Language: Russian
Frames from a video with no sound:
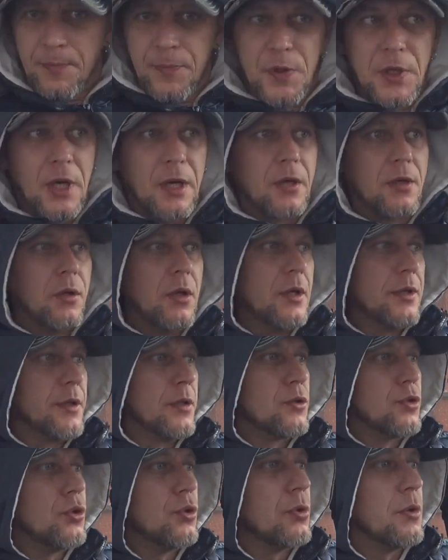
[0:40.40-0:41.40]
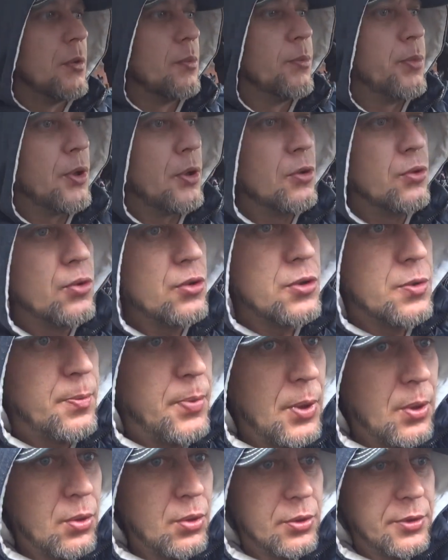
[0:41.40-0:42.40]
Так, ладно, что нам прогноз
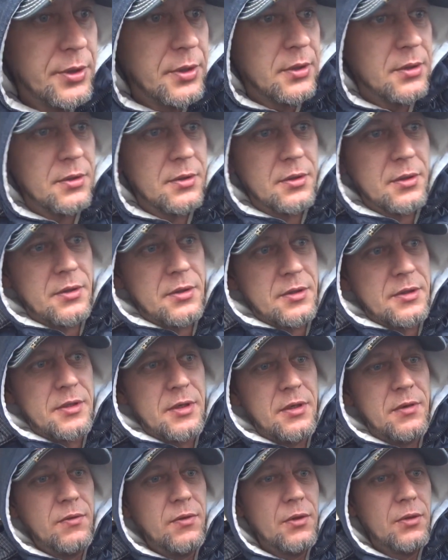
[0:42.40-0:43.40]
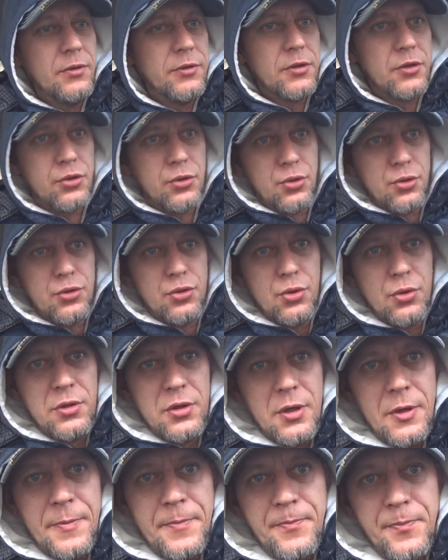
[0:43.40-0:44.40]
погоды заявил, что
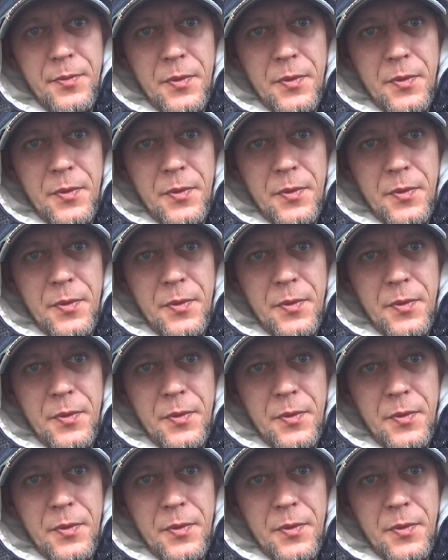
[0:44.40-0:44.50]
сегодня